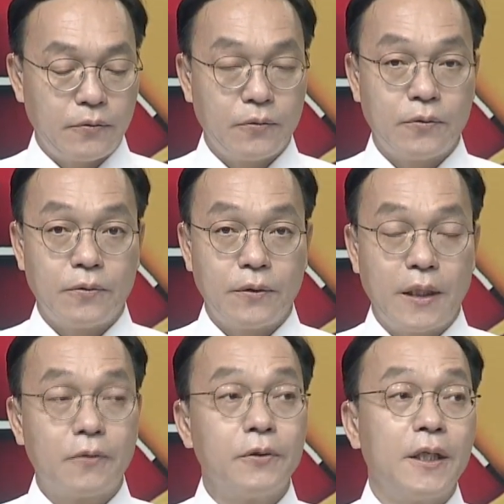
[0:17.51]
또
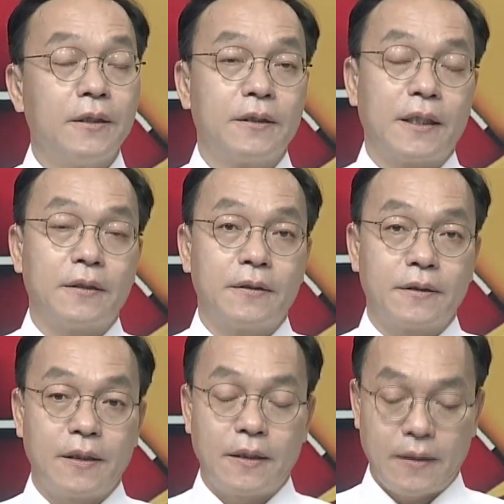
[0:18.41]
예고돼 있는 자이언트
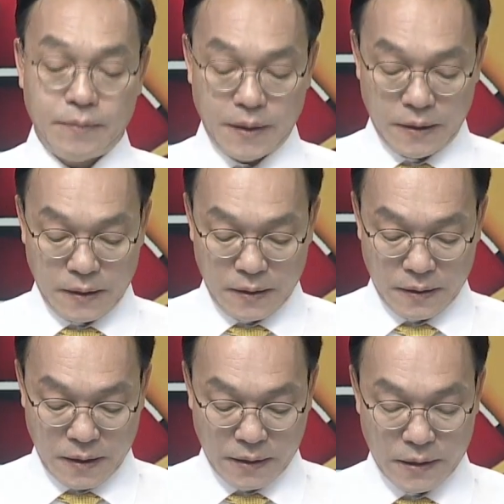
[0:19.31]
스텝이
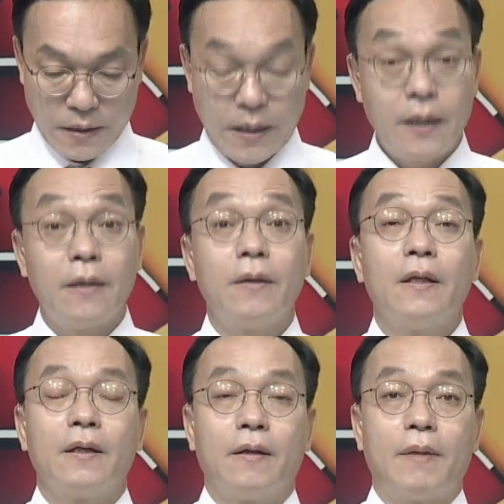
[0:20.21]
이제 내일
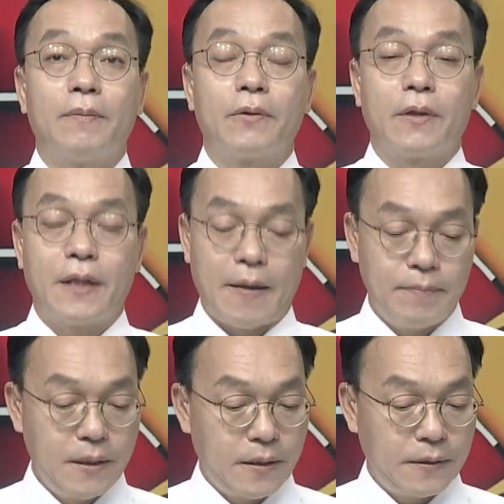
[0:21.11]
발표가
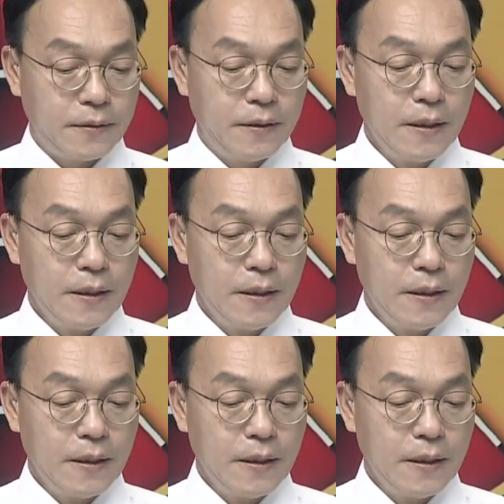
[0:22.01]
납니다. 그래서